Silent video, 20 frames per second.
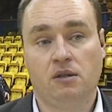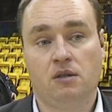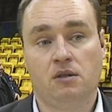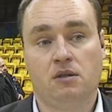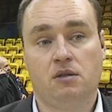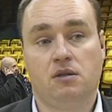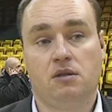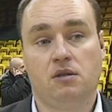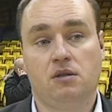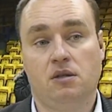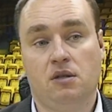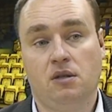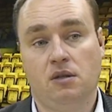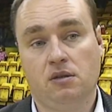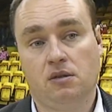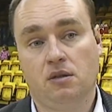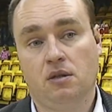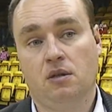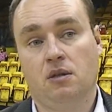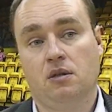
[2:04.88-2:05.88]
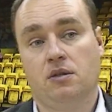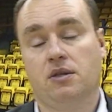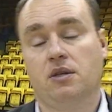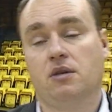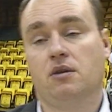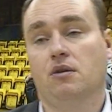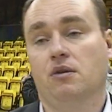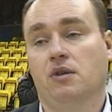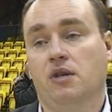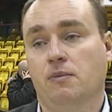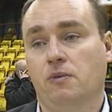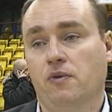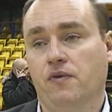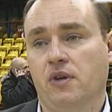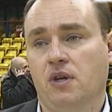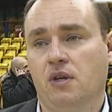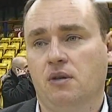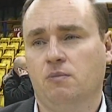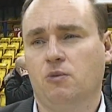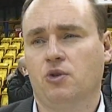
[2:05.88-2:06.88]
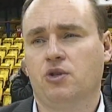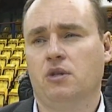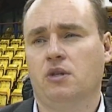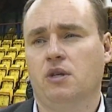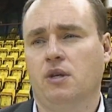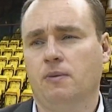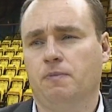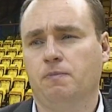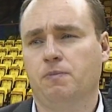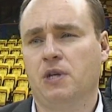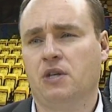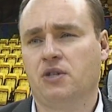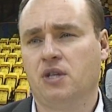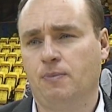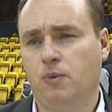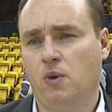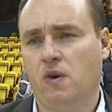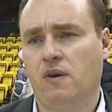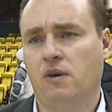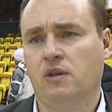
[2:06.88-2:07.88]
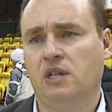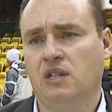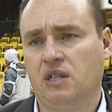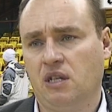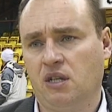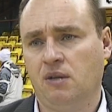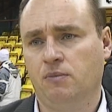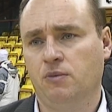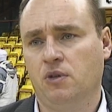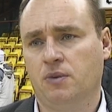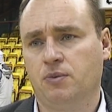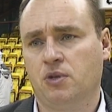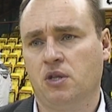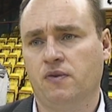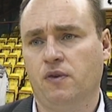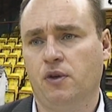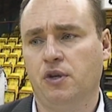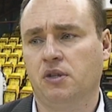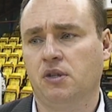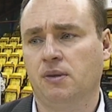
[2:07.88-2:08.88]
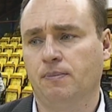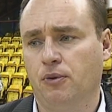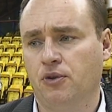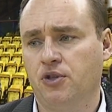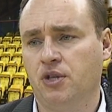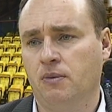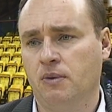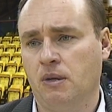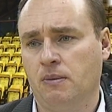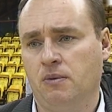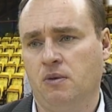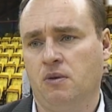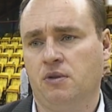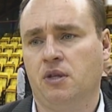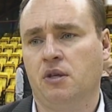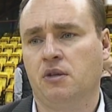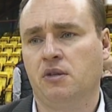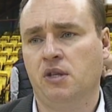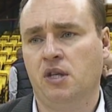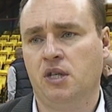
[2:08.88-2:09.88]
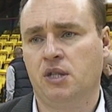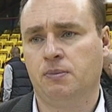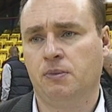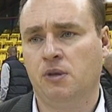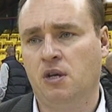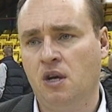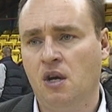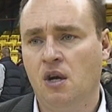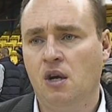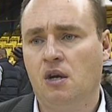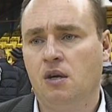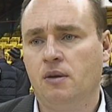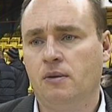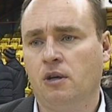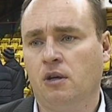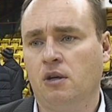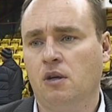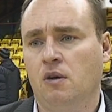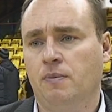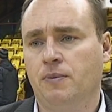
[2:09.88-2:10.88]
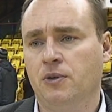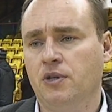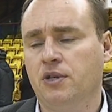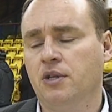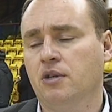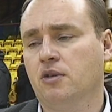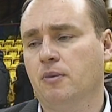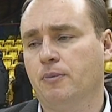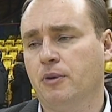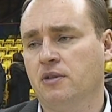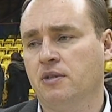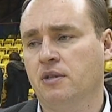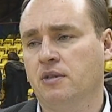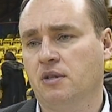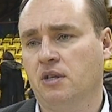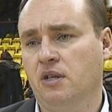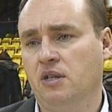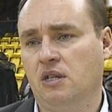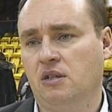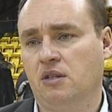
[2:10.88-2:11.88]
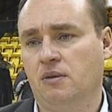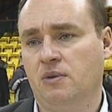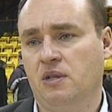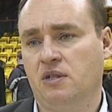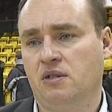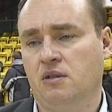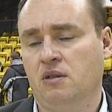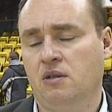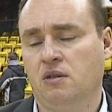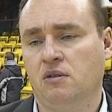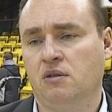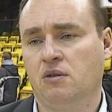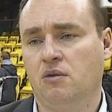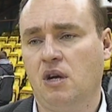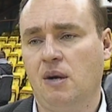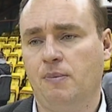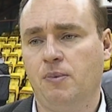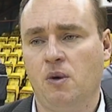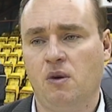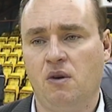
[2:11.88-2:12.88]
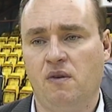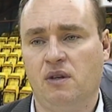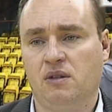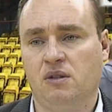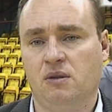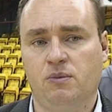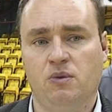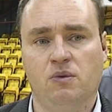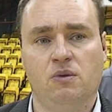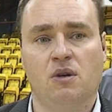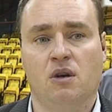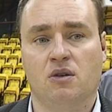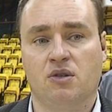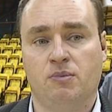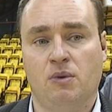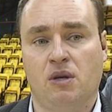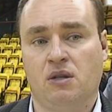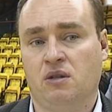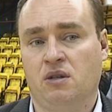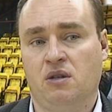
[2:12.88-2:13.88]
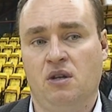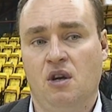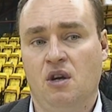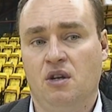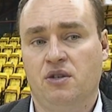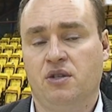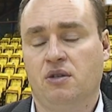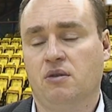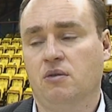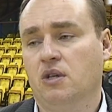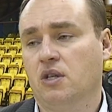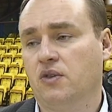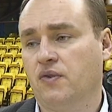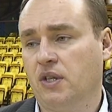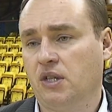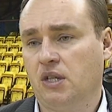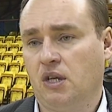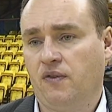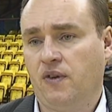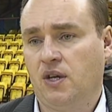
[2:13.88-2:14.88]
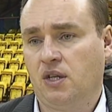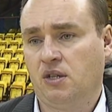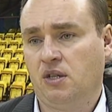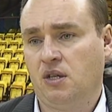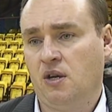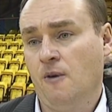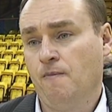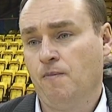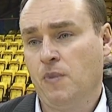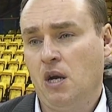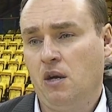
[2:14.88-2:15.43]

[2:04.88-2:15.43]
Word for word: no styl to szczególnie mówię, może nie pierwsza połowa na takim dość przyzwoitym poziomie, bo osiągnęliśmy około 50% z gry, natomiast no, druga połowa to był koszmar, nie? szczególnie czwarta kwarta.